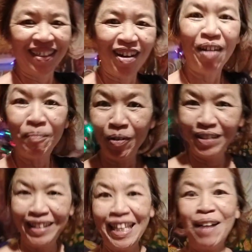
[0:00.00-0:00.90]
ก็โปร
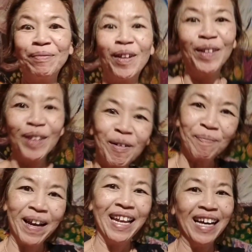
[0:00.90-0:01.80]
ดติดตามตอนต่อ
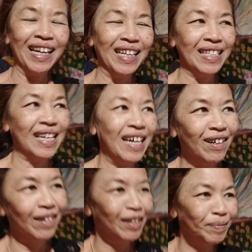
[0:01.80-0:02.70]
ไปแล้วกันนะจ๊ะ
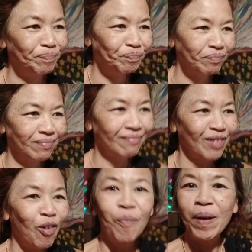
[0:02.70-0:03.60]
ก็
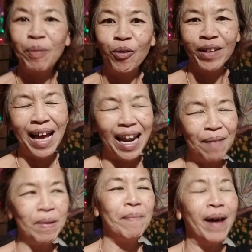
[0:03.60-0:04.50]
คงเป็นผลงานอะ
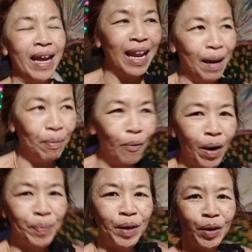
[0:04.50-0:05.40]
ไรใหม่ๆแหละเพราะ
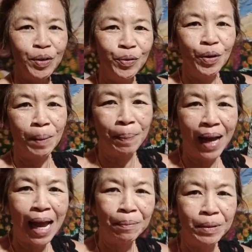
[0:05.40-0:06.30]
ว่าพี่ก็อยู่กับ
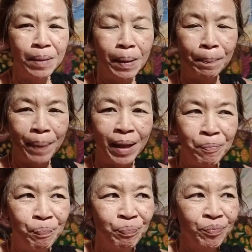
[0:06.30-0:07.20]
ภาพที่มันเป็น
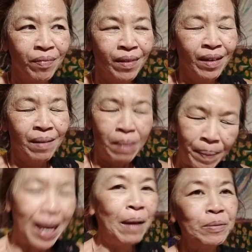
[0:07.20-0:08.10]
มัน
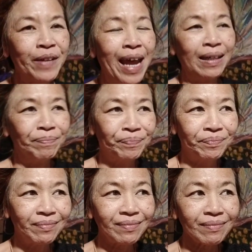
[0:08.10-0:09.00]
เป็นแอฟแทรก
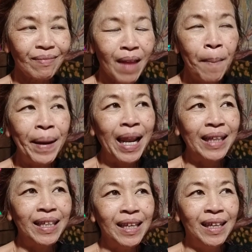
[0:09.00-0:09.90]
มันเป็นอะไร
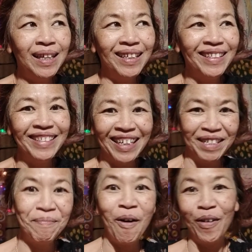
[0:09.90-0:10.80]
ที่อ
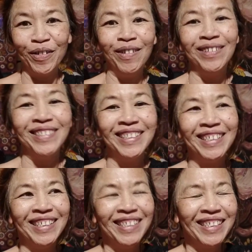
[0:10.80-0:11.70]
ย่างที่บอกเนาะ
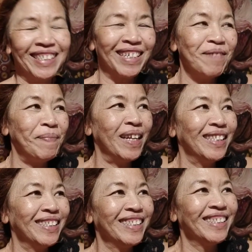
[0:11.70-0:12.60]
มันก็เป็
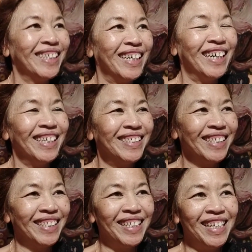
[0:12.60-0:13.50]
น
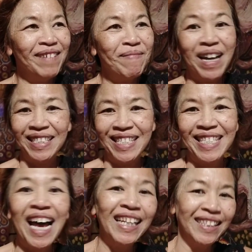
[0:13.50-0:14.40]
สิ่งที่มหัศ
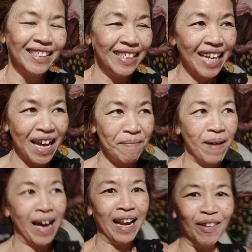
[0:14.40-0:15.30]
จรรย์ที่ได้
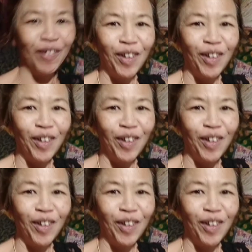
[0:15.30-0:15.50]
มา แล้ว